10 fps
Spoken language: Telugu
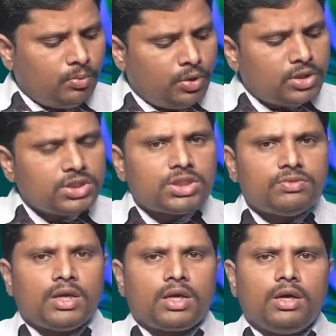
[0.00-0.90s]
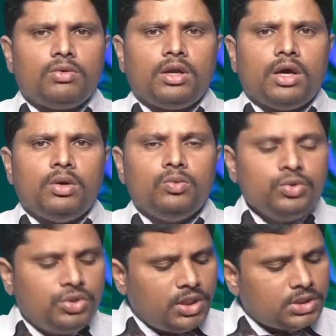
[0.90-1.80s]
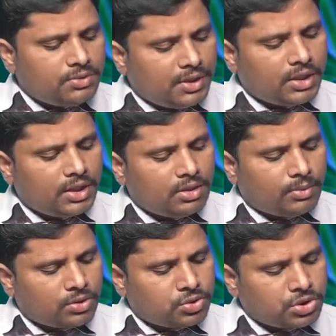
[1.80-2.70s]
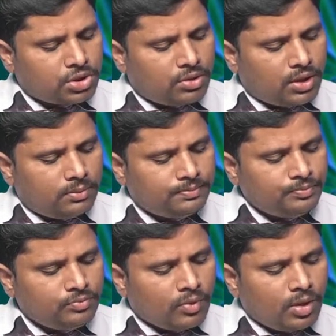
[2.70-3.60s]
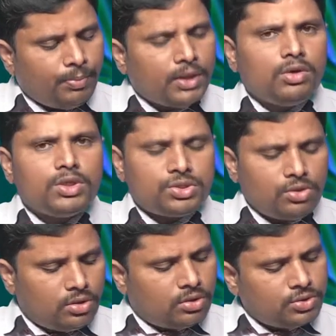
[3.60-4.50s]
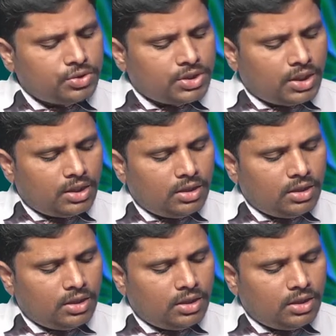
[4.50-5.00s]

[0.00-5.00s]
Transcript: బోధించడం వెనుక ఉన్న ఉద్దేశం ఏంటనేది మనం చూస్తూ ఉంటాం పదో వచనంలో చూస్తే